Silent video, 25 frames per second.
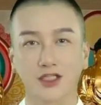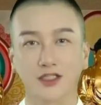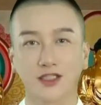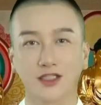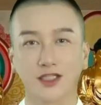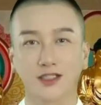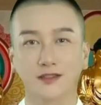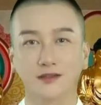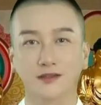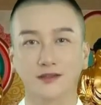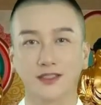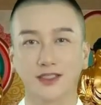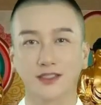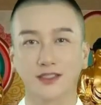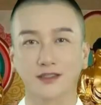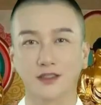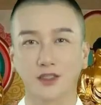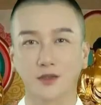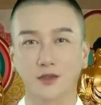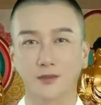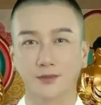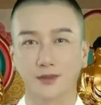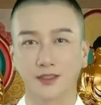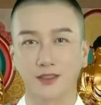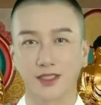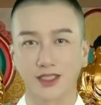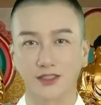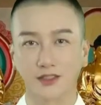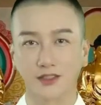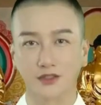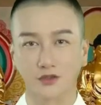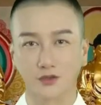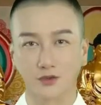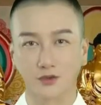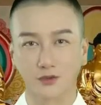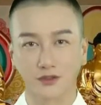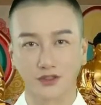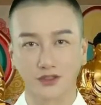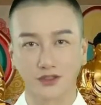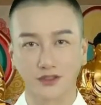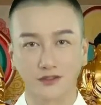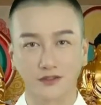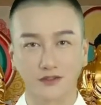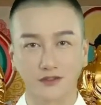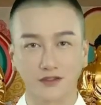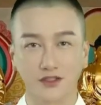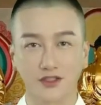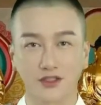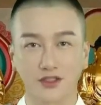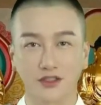这样颠倒不堪的众
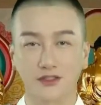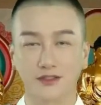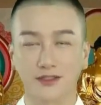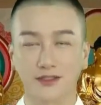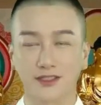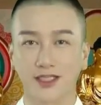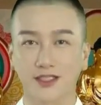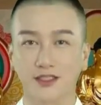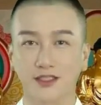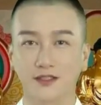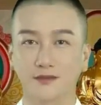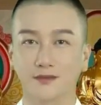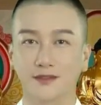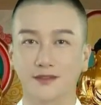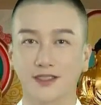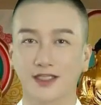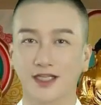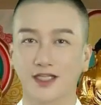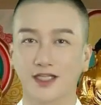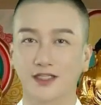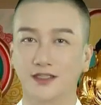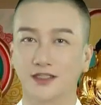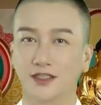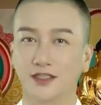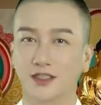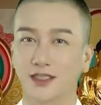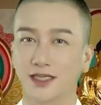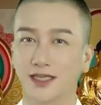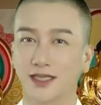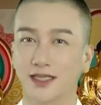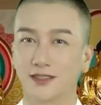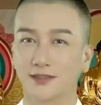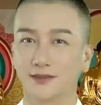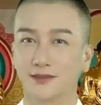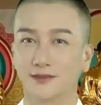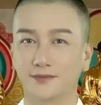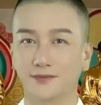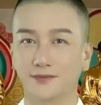生实在是非常可怜。